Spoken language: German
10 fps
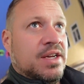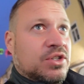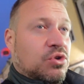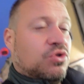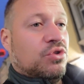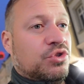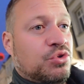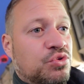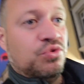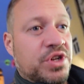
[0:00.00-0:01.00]
Ist noch genug zu
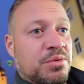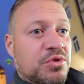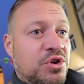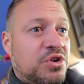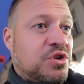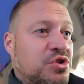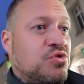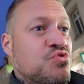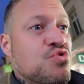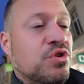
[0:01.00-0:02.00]
tun. Ich habe noch
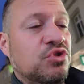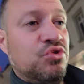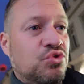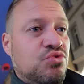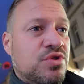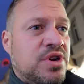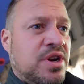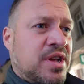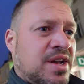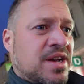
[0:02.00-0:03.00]
genügend zu tun.
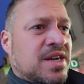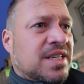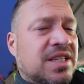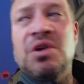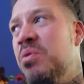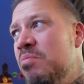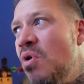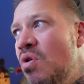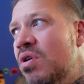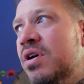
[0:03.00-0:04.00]
Ich glaube,
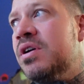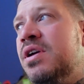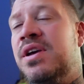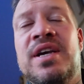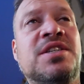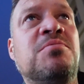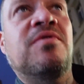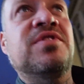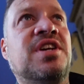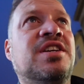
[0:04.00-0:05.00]
morgen esse ich
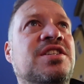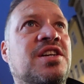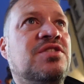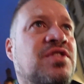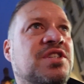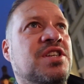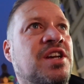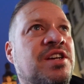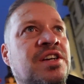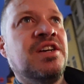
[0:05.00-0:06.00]
mal was anderes als was,
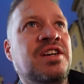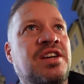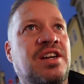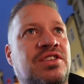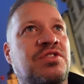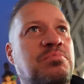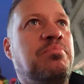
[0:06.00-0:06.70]
also was